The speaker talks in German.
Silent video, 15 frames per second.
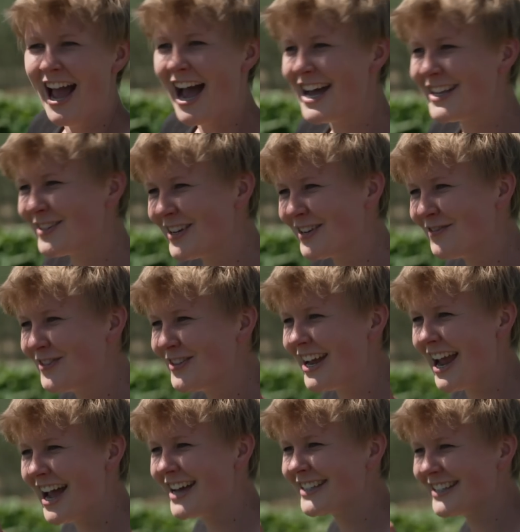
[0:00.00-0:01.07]
Also ich würde
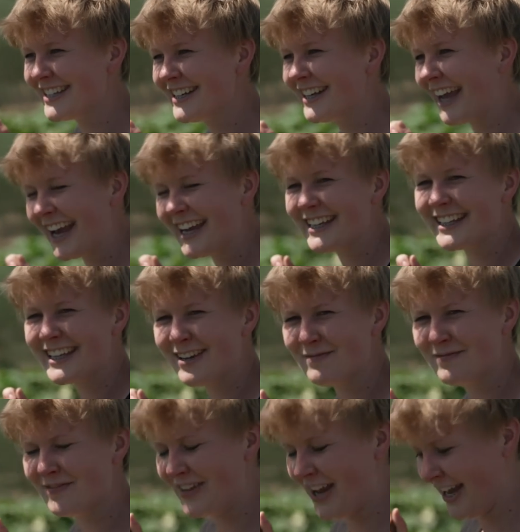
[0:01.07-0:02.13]
erst ihnen recht
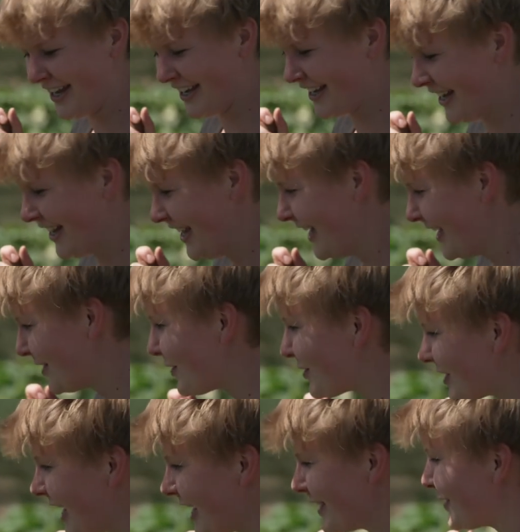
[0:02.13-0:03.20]
geben, wenn ich eine
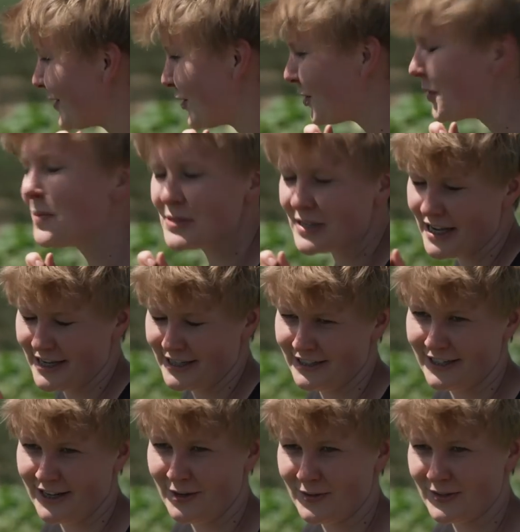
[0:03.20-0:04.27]
schlechte Kürbisernte
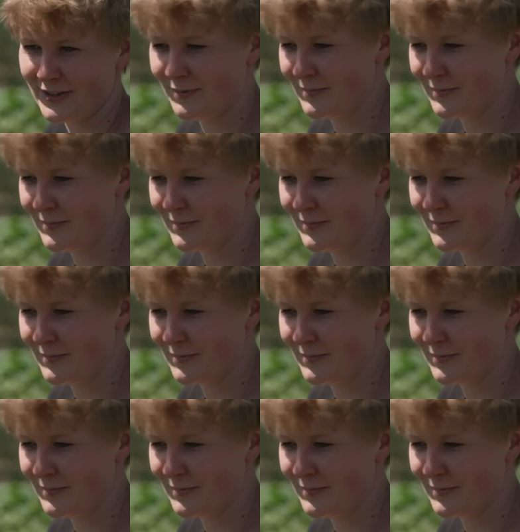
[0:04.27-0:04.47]
nach Hause